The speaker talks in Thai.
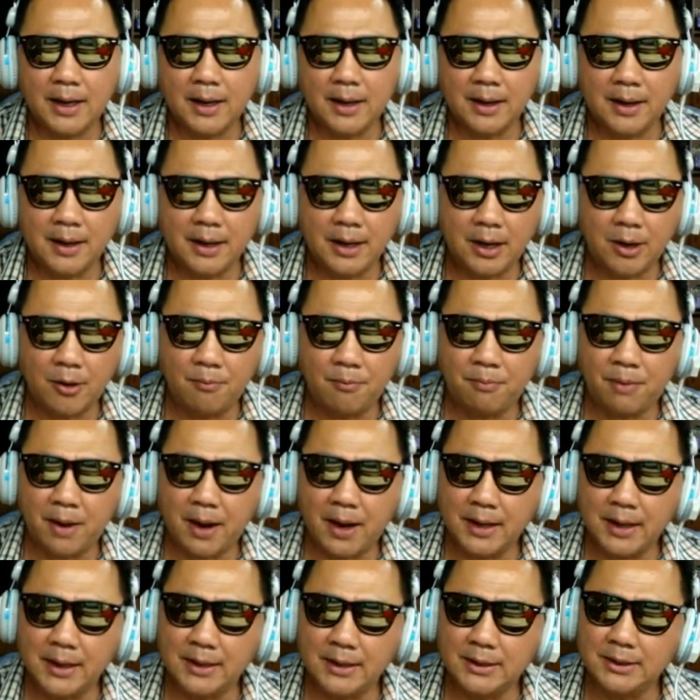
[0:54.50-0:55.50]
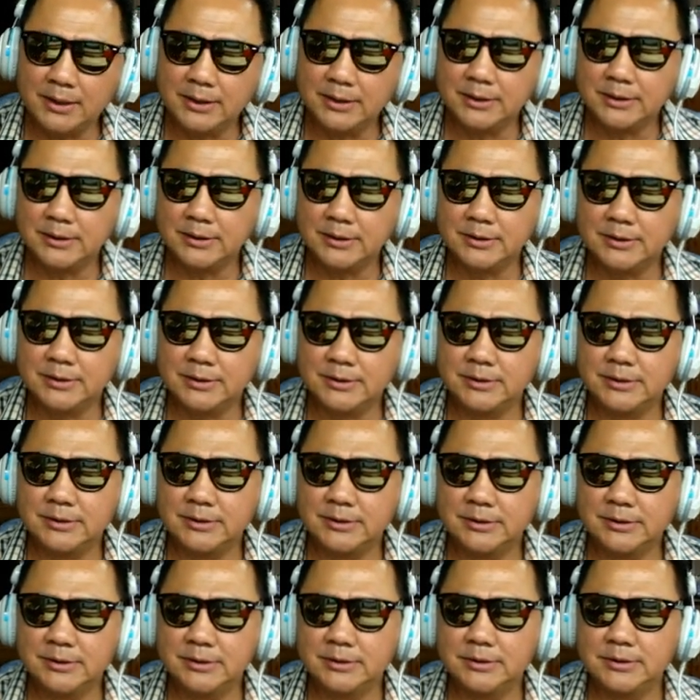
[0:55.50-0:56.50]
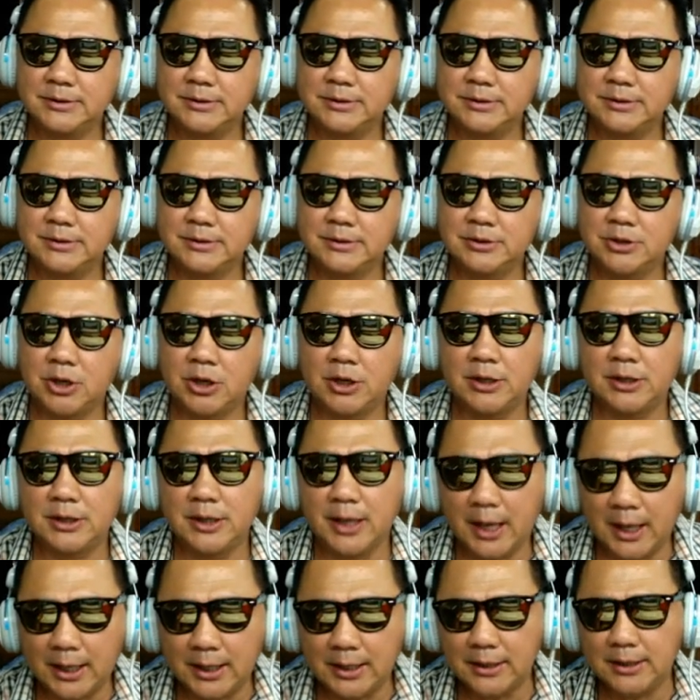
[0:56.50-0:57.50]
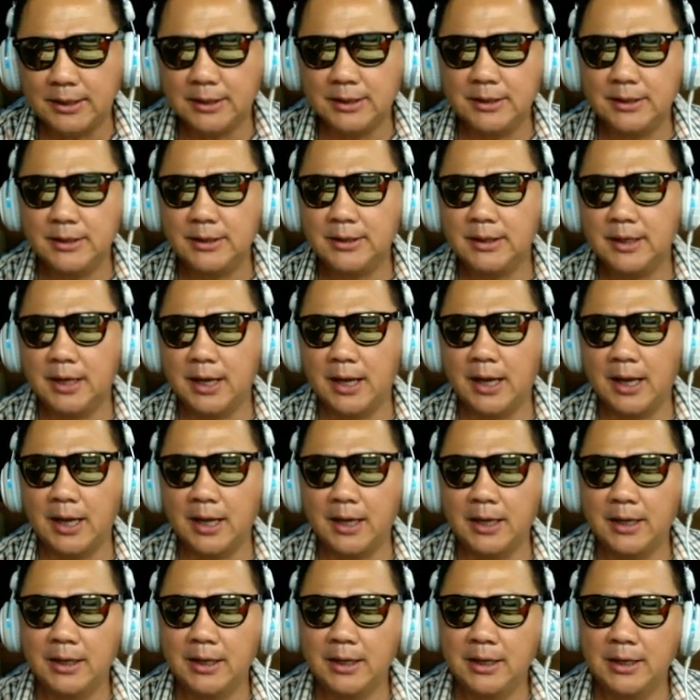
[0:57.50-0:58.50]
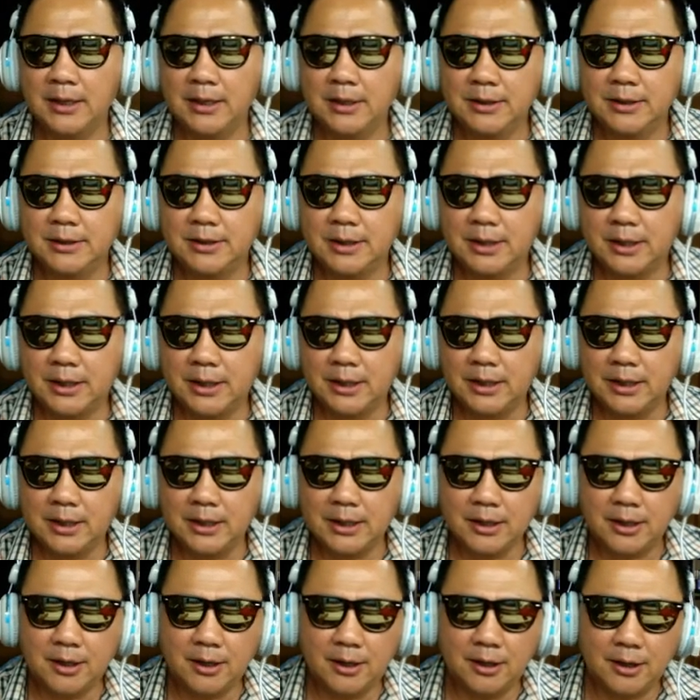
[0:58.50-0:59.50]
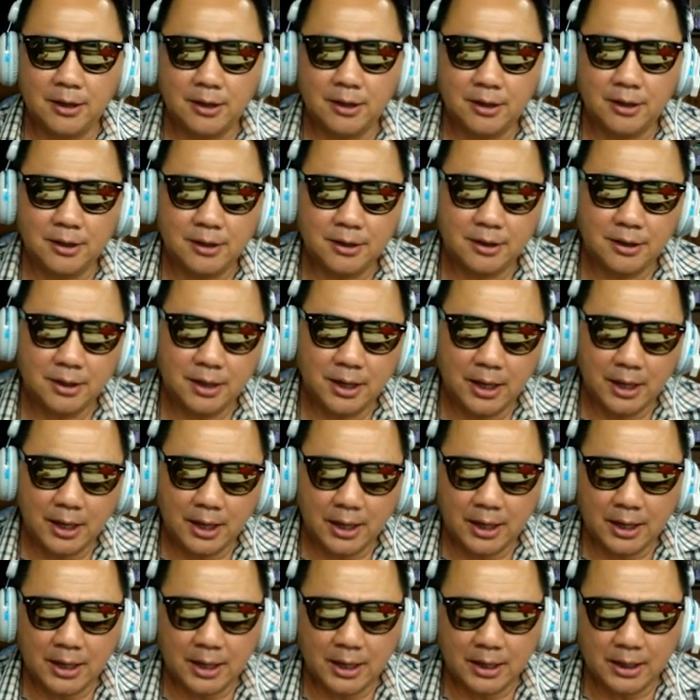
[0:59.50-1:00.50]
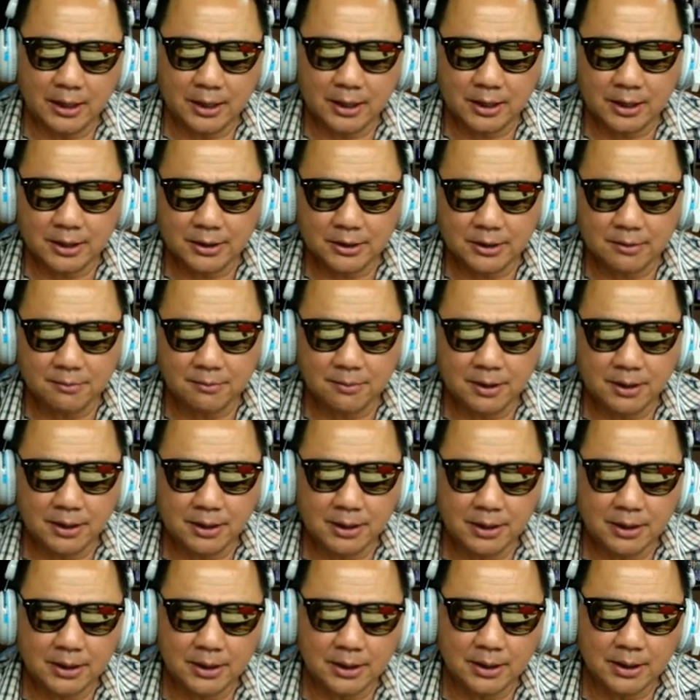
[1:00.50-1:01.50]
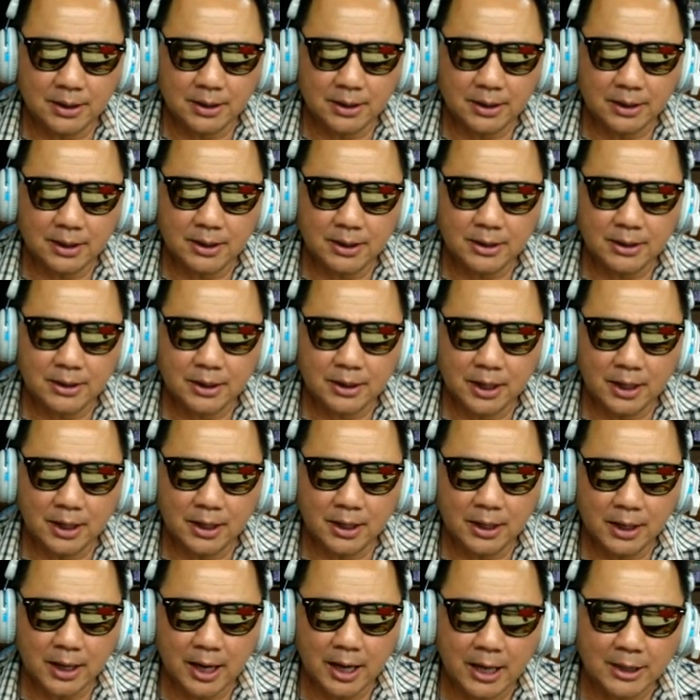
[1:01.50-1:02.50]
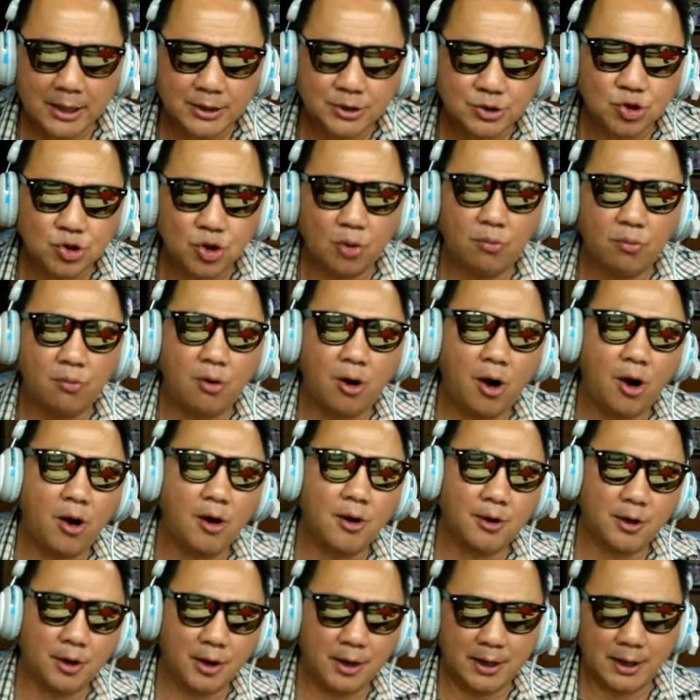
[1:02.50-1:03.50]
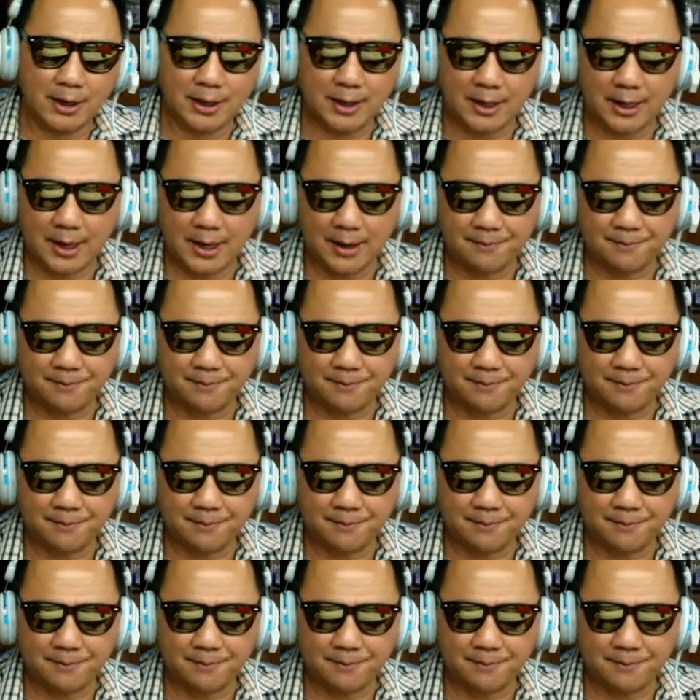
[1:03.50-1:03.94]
เราไปถึงตอนเย็นนะฮะทีนี้ก็ก็จะมีการชมห้องหน่อยนะครับ